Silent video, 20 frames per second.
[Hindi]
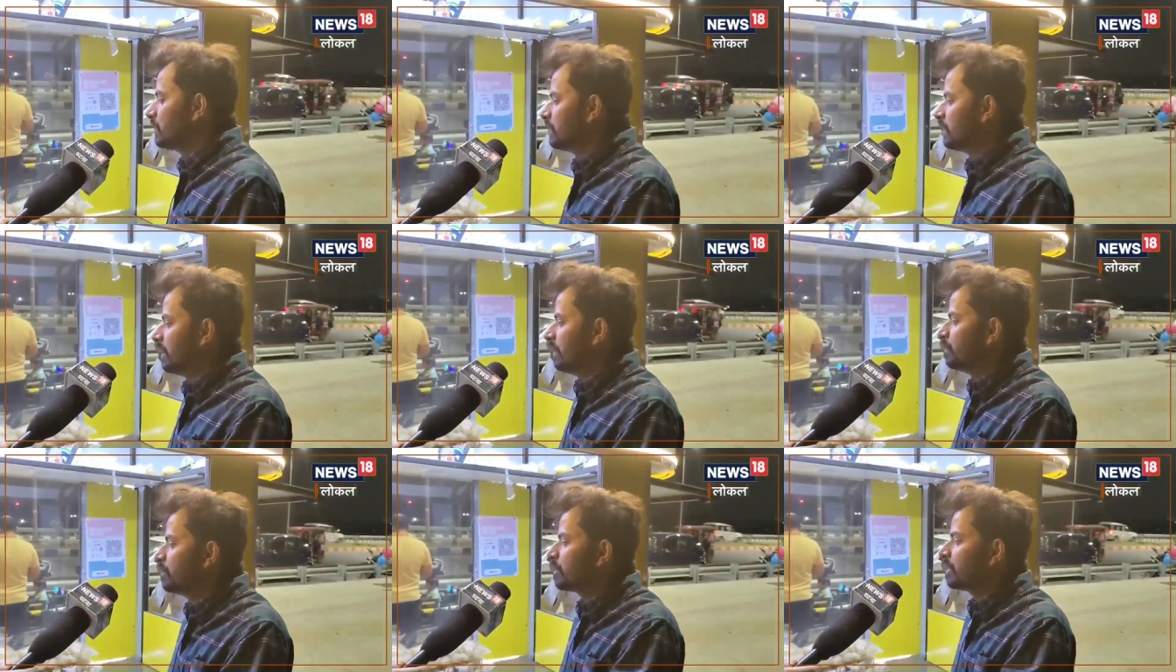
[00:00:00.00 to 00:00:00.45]
तो
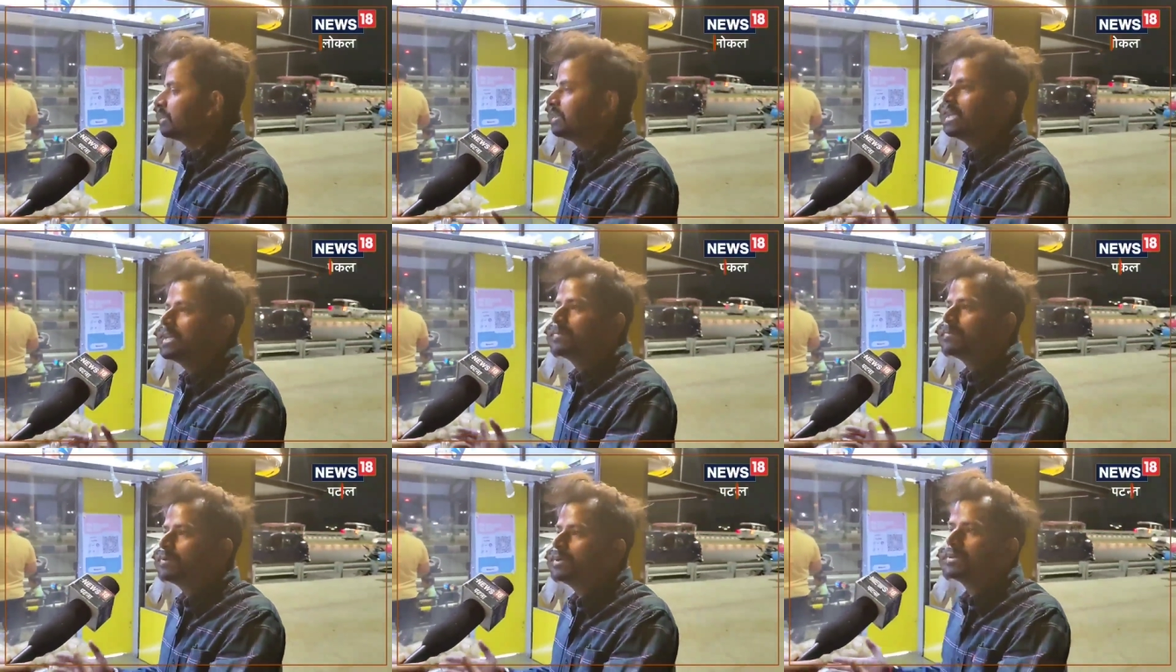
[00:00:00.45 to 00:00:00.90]
हम लोग का
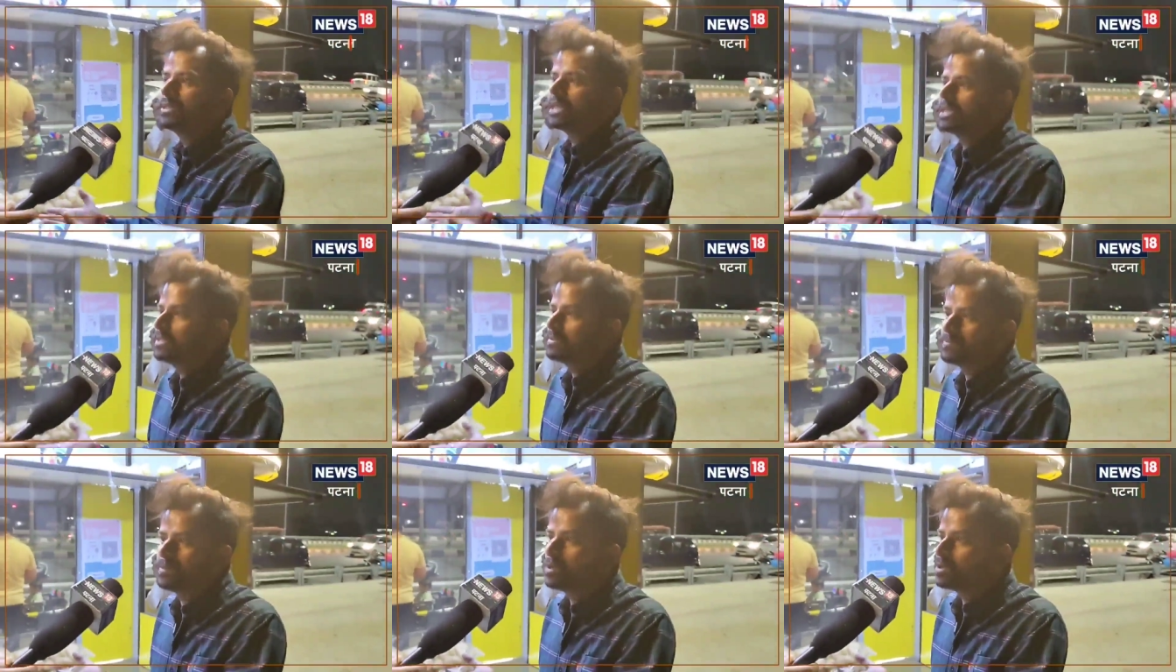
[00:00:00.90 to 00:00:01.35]
दही पूड़ी का
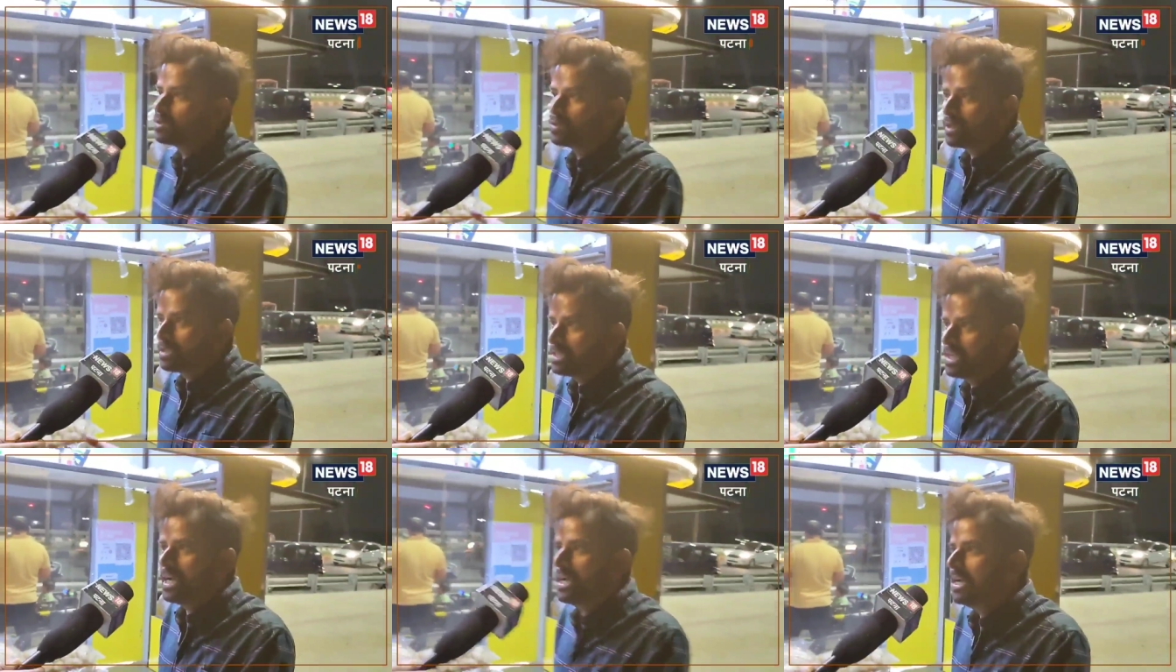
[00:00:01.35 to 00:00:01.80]
रिस्पॉन्स
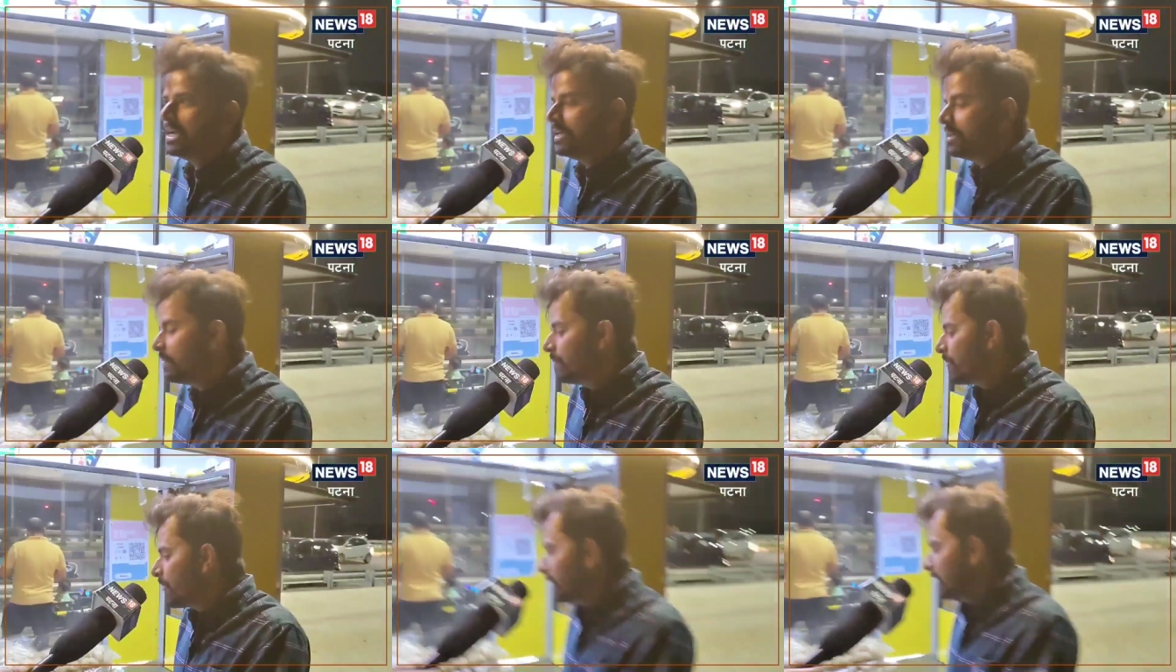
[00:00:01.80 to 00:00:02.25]
तो अच्छा है
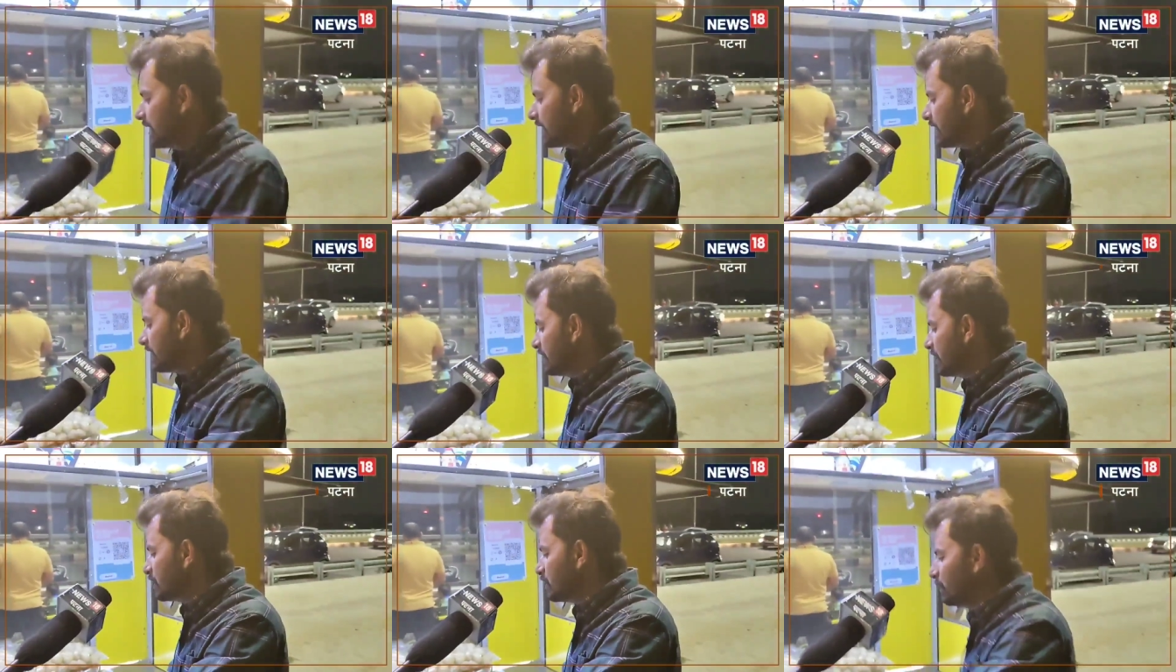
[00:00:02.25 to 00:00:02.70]
ही
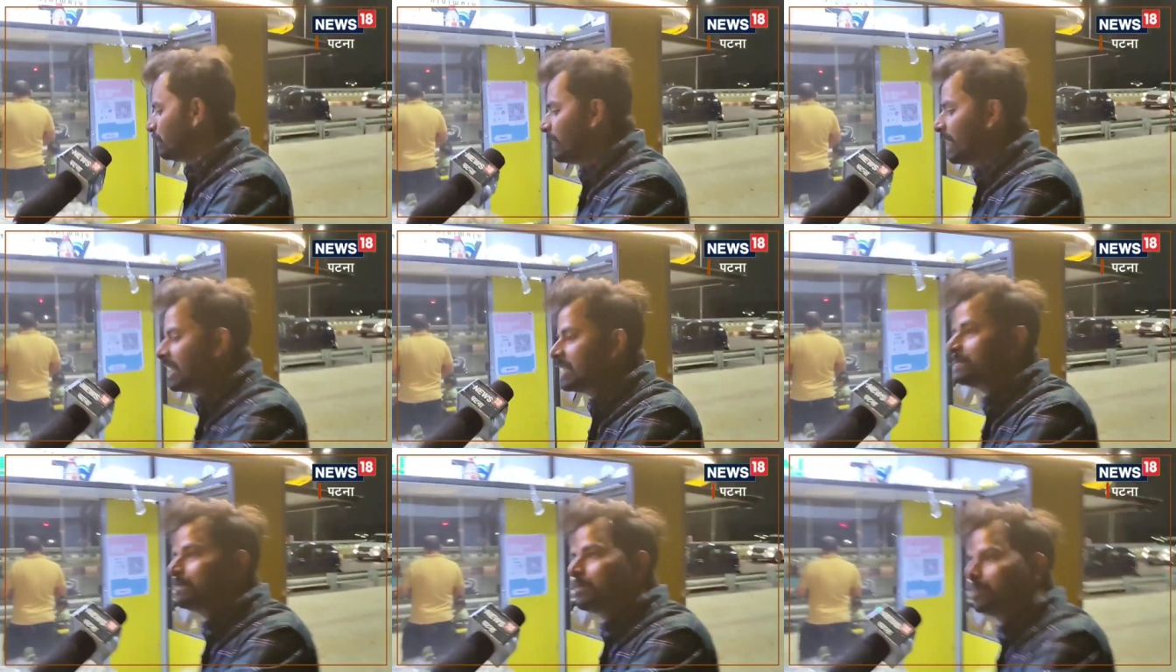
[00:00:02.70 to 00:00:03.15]
लेकिन ये जो
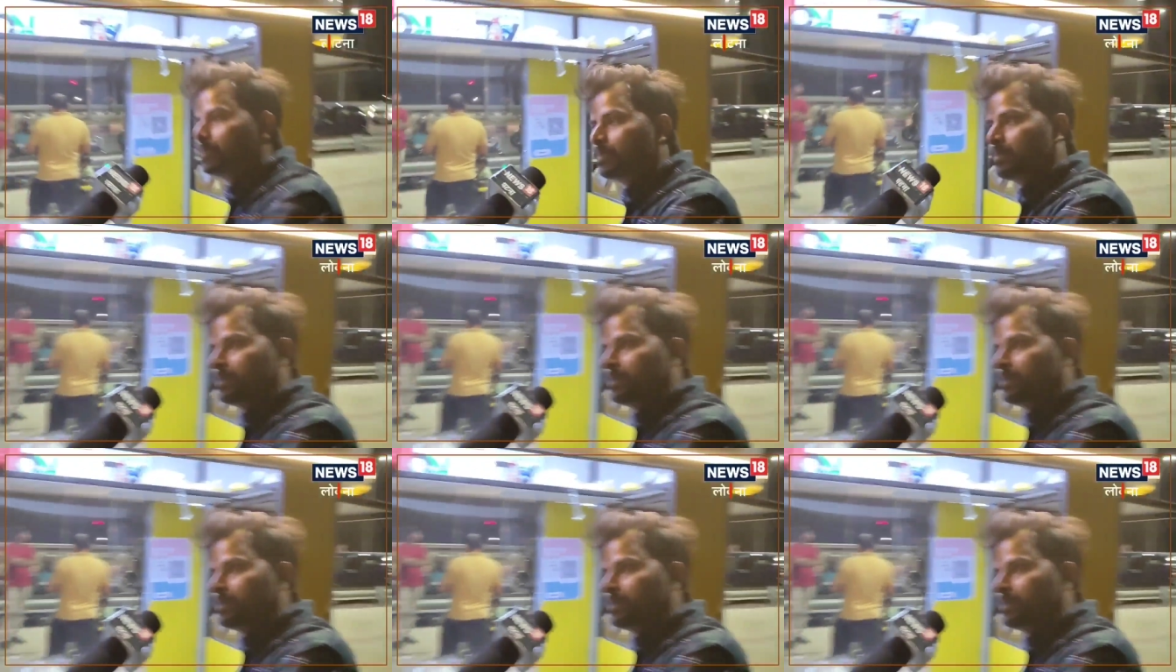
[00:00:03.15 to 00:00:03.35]
पाँच